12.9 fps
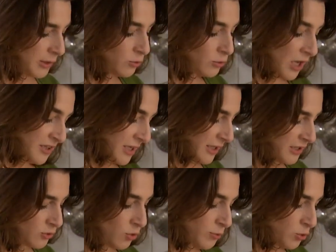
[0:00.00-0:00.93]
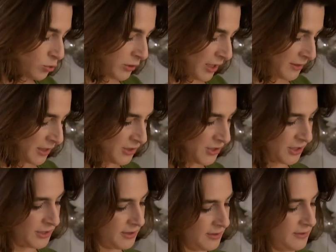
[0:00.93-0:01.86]
Bir kulağından girdi öbür kulağından
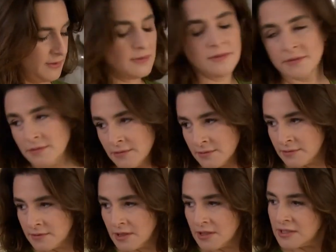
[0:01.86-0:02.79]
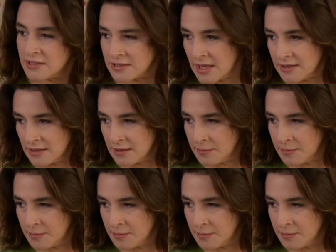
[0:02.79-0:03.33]
çıktı. Arada sen de